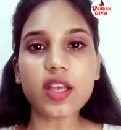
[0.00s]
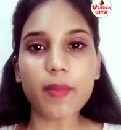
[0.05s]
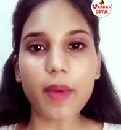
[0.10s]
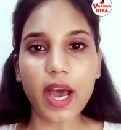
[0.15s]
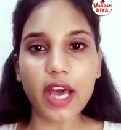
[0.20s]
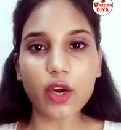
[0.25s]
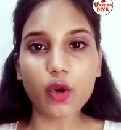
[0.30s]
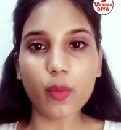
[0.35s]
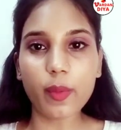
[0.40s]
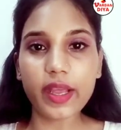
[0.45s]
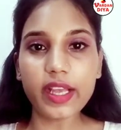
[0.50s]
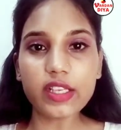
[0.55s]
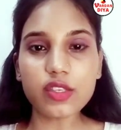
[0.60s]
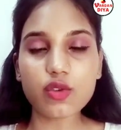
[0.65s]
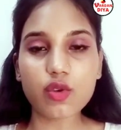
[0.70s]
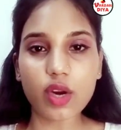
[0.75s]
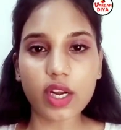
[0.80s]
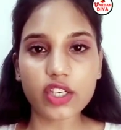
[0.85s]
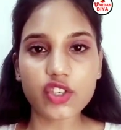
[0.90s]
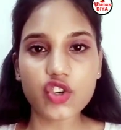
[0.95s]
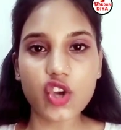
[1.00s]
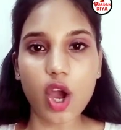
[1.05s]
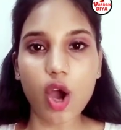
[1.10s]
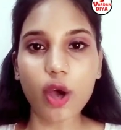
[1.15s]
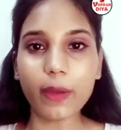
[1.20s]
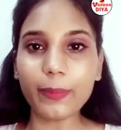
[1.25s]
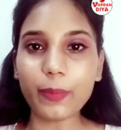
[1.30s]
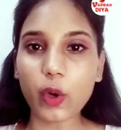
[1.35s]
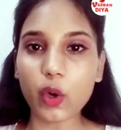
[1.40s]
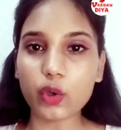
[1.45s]
समारोह में सुरक्षा
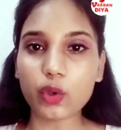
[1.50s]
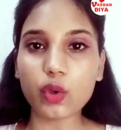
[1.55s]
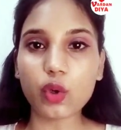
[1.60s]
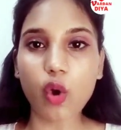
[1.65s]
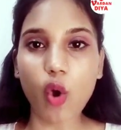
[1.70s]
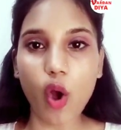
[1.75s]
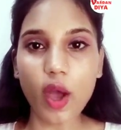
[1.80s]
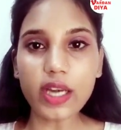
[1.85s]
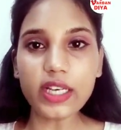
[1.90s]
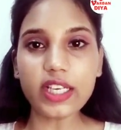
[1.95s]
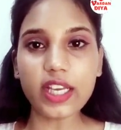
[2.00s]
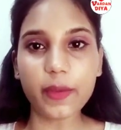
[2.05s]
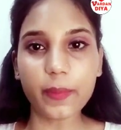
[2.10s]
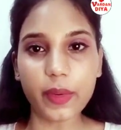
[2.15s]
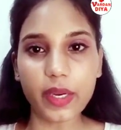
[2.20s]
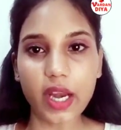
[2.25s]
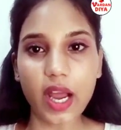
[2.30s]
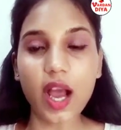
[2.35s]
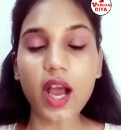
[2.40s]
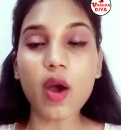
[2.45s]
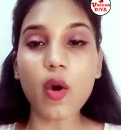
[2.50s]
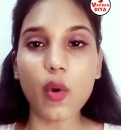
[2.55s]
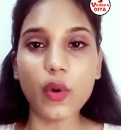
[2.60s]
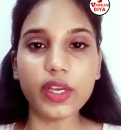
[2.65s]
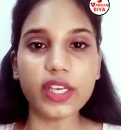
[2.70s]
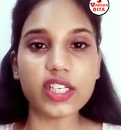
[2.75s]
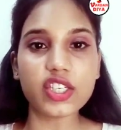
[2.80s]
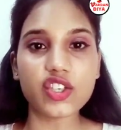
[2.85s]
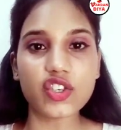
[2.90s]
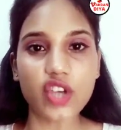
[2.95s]
और प्रोटोकॉल के बिना
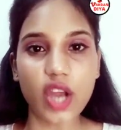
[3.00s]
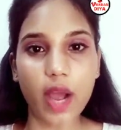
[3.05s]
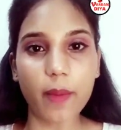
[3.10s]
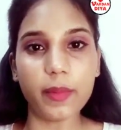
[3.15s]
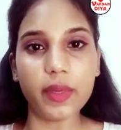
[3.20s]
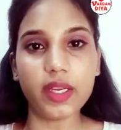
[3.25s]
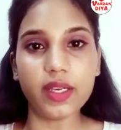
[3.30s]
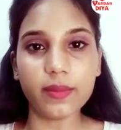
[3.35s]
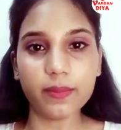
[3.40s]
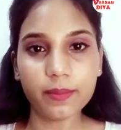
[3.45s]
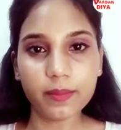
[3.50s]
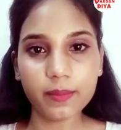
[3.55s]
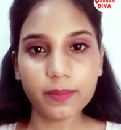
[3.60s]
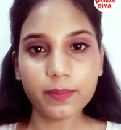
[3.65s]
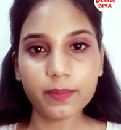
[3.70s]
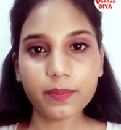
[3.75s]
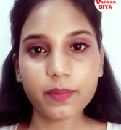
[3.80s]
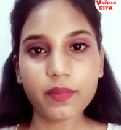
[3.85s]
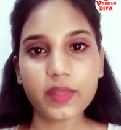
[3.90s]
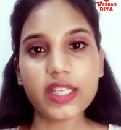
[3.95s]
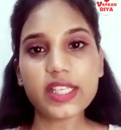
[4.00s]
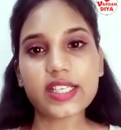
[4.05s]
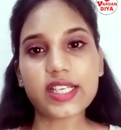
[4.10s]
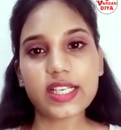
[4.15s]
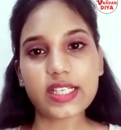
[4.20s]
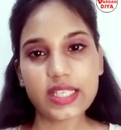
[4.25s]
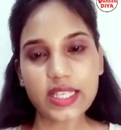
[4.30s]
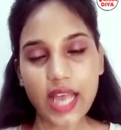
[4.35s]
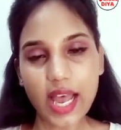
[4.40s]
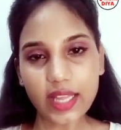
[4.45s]
होंगे शामिल
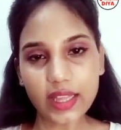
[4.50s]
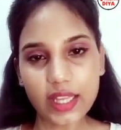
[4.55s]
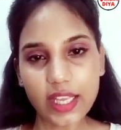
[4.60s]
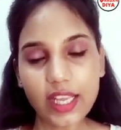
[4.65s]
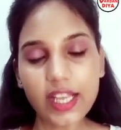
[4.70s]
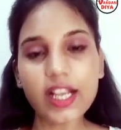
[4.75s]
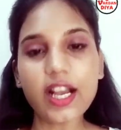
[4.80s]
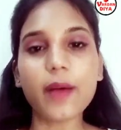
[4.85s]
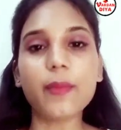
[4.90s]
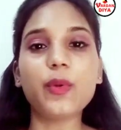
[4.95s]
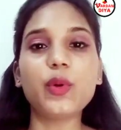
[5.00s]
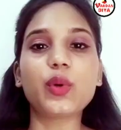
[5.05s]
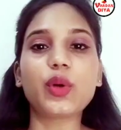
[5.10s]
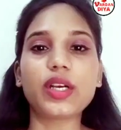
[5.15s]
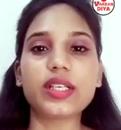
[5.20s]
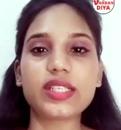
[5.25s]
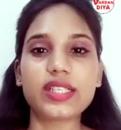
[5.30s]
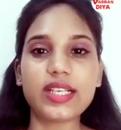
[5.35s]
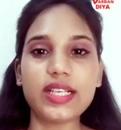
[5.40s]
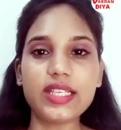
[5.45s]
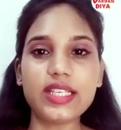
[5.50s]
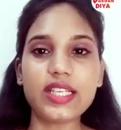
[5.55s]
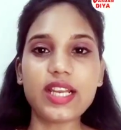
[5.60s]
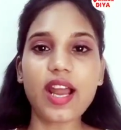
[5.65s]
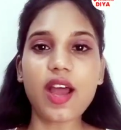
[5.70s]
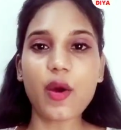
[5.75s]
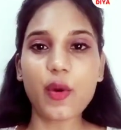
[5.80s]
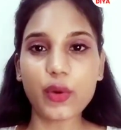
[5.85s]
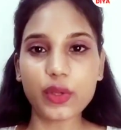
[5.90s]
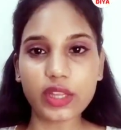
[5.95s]
इसके साथ ही खबरों का सिलसिला